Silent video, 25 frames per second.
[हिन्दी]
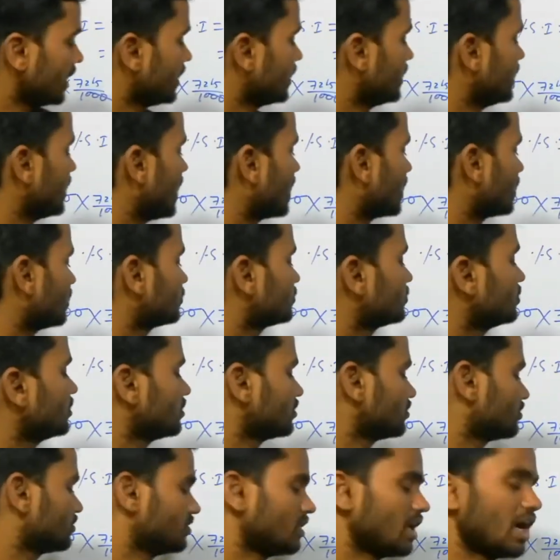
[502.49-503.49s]
ग्यारह सौ
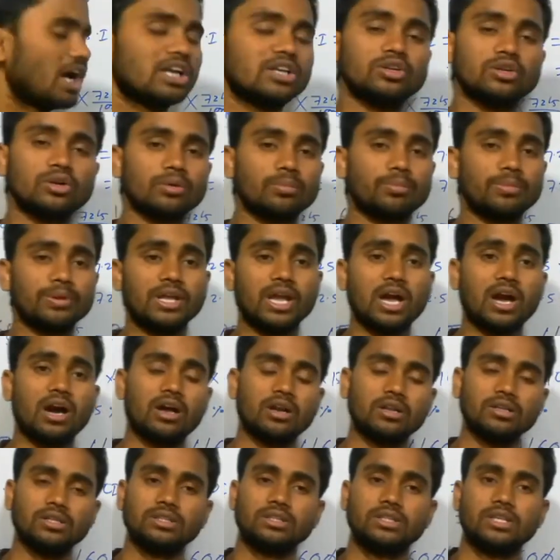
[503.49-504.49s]
साठ रुपया
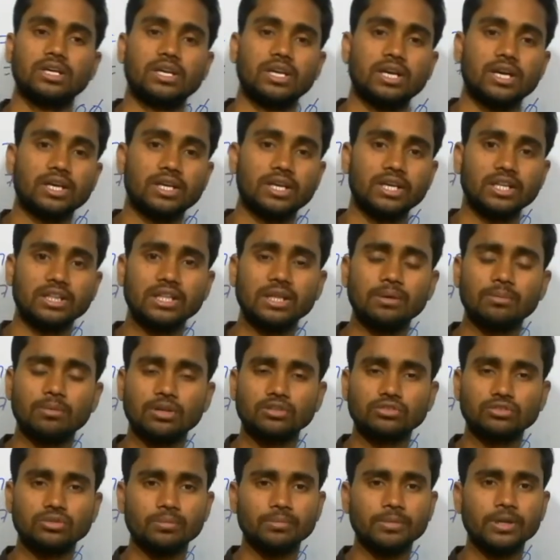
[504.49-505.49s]
अर्जित करेगा कितने
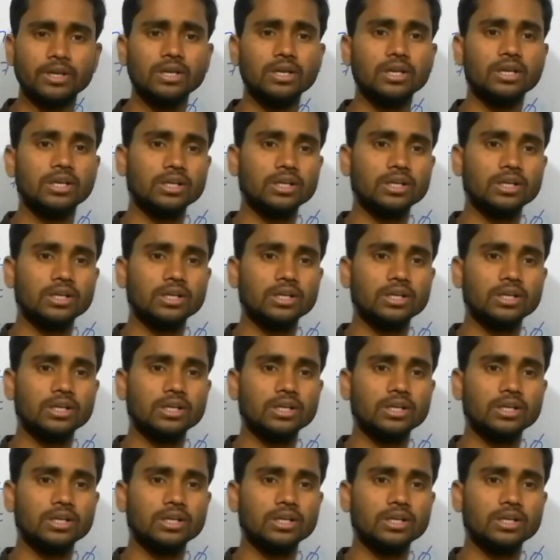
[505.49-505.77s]
वर्षों में